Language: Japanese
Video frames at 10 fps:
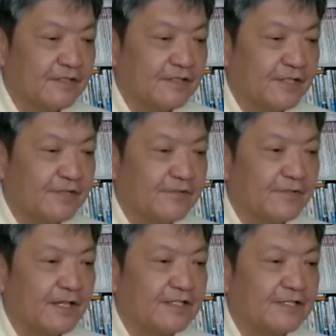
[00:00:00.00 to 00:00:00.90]
理由の
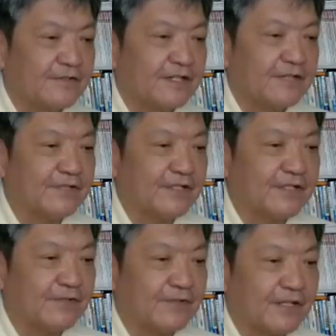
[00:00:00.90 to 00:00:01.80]
第3は
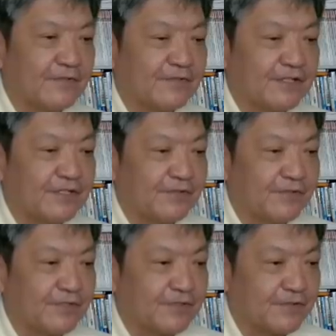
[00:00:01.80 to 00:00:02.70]
エルニーニョなどの異
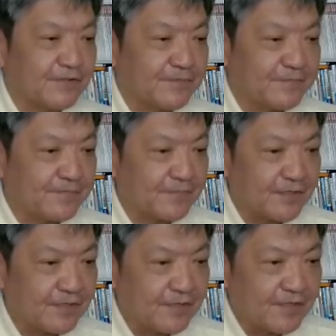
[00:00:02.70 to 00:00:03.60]
常気象と。
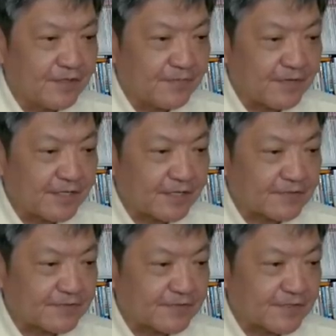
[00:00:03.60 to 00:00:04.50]
まあ、以下
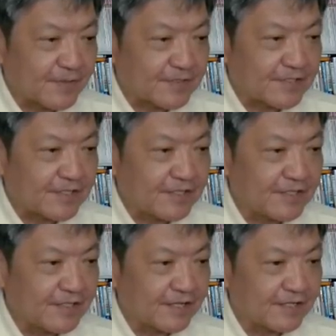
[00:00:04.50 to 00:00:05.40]
続きますね。
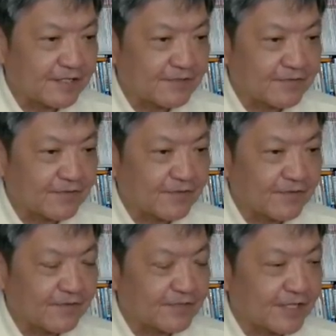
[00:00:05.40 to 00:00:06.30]
はい、ちょっ
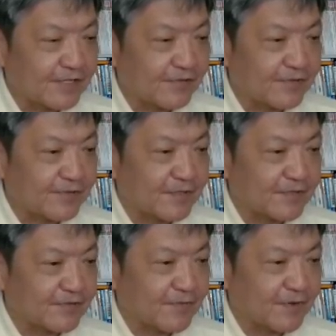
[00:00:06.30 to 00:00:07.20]
と最後行きま
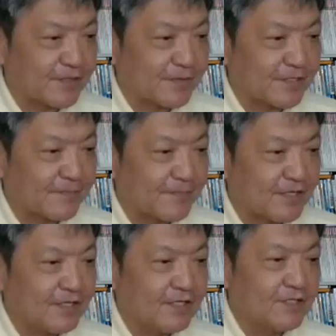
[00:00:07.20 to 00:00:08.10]
しょう。飛ばしまし
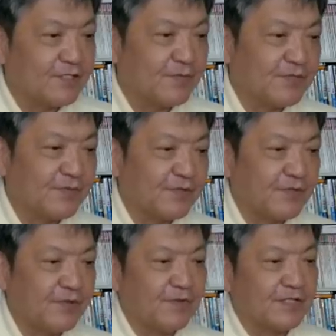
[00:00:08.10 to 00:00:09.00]
そもそも
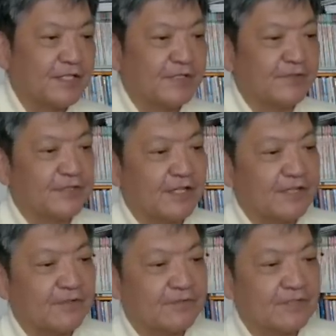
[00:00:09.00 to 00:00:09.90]
日本は危機の
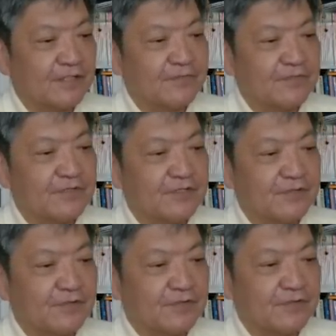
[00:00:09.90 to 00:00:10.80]
際、特定の物
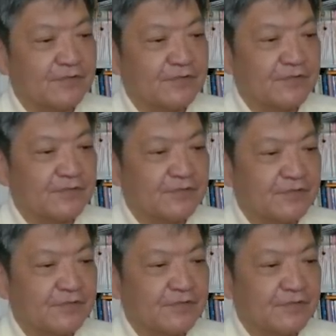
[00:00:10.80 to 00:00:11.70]
資を輸
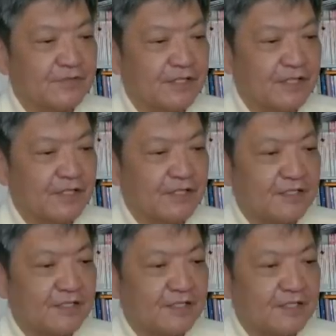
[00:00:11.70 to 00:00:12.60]
出禁
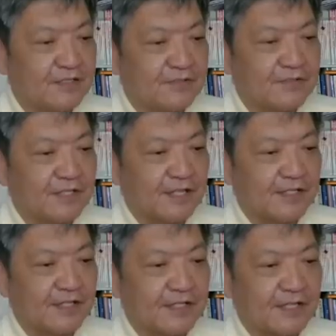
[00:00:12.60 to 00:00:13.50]
止にする手
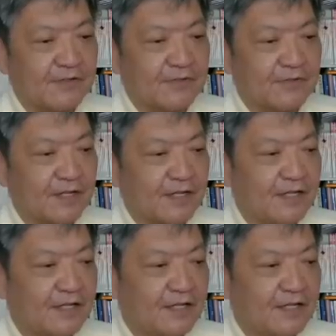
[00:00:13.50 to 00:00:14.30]
立てがないことは、